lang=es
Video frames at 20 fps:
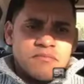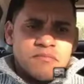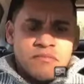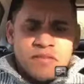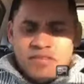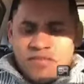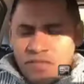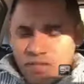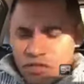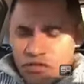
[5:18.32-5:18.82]

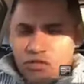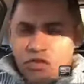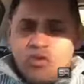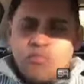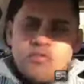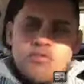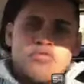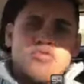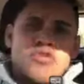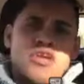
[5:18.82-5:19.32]
me siento
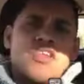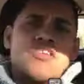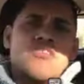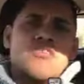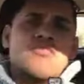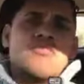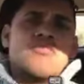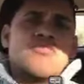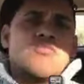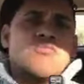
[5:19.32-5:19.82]
como
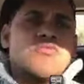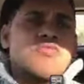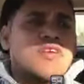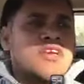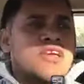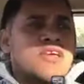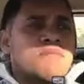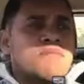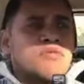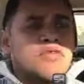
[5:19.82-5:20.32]
hondureño como
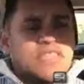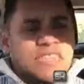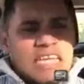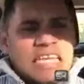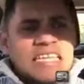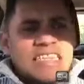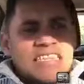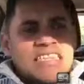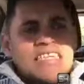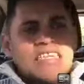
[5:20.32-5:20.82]
que
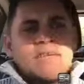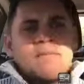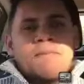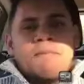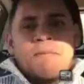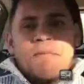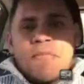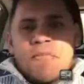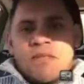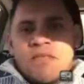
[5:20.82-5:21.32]
impotente
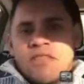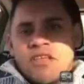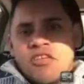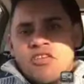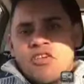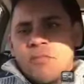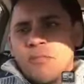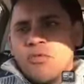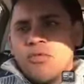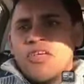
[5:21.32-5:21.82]
de
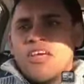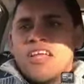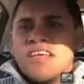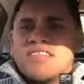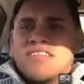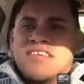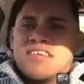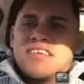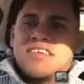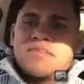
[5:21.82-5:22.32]
no poder
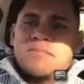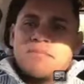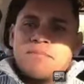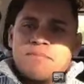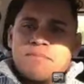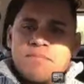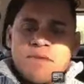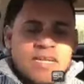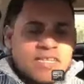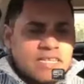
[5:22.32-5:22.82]
hacer
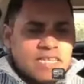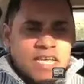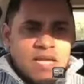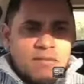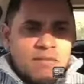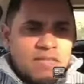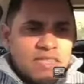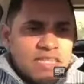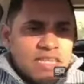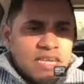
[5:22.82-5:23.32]

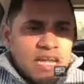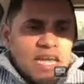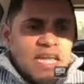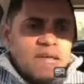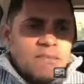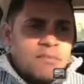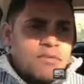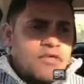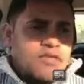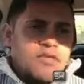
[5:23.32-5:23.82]
prácticamente
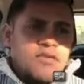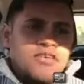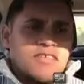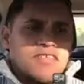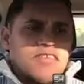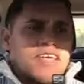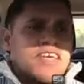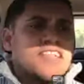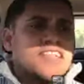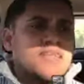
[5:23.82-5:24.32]
nada por toda
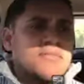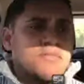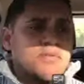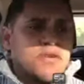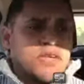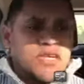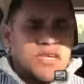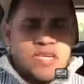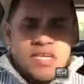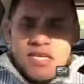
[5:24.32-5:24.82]
esta gente,
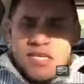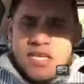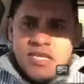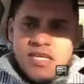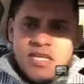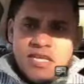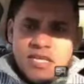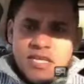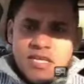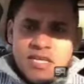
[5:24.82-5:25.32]
porque
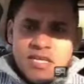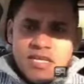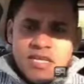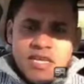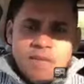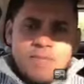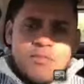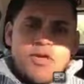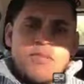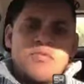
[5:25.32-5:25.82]

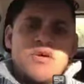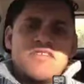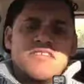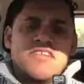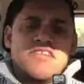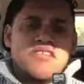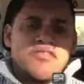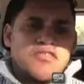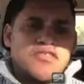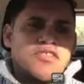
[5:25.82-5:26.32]
¿qué podemos
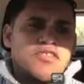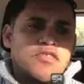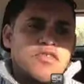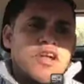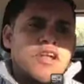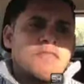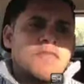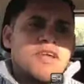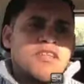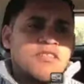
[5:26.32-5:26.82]
hacer
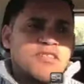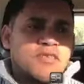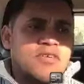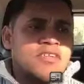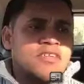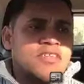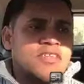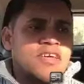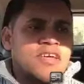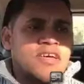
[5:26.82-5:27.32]
nosotros al ver
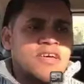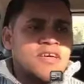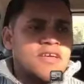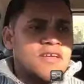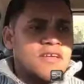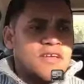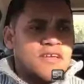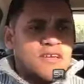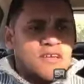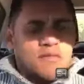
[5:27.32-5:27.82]
toda esta,
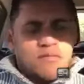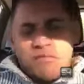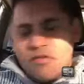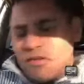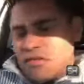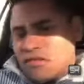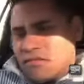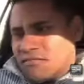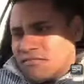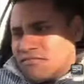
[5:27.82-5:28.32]

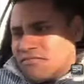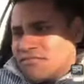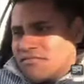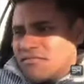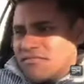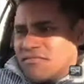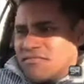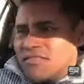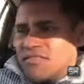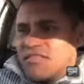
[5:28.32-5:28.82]
bueno,
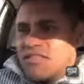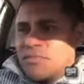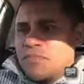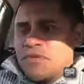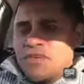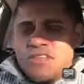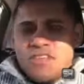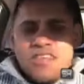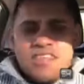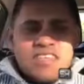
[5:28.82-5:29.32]
si se
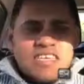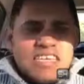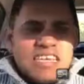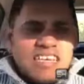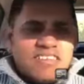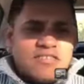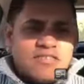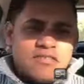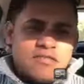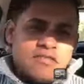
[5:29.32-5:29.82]
puede decir
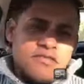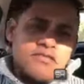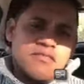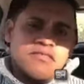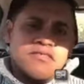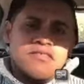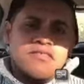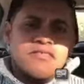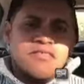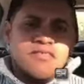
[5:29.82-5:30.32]
este éxodo